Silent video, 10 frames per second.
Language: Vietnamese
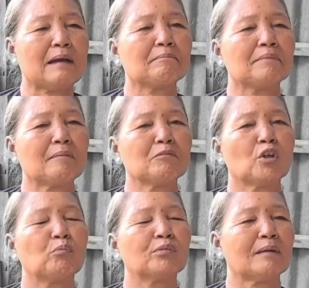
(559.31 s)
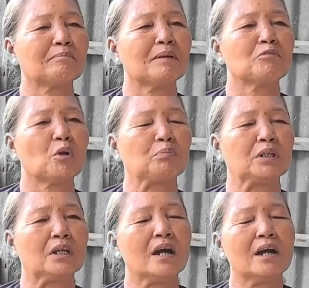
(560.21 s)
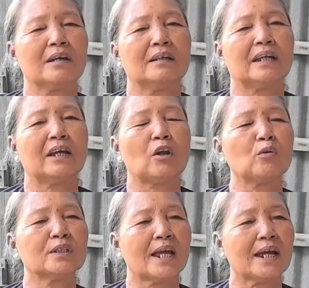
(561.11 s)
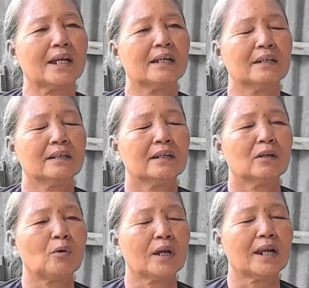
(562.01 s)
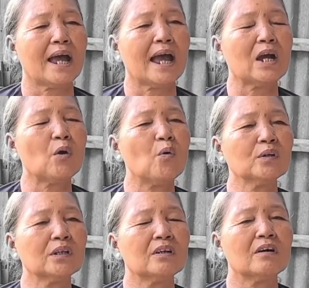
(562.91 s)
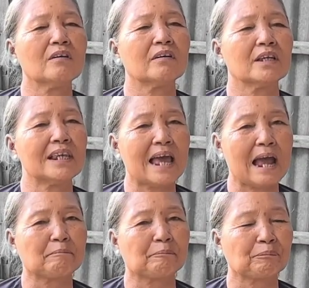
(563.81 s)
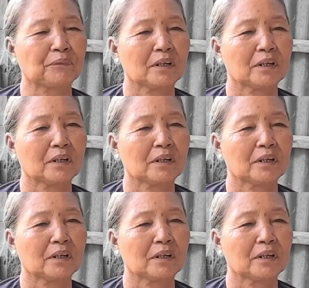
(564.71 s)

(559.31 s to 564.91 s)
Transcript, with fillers: trăm năm chục trăm năm chục gì đó là đổ xăng hoặc là ăn uống gì đó rồi đi làm.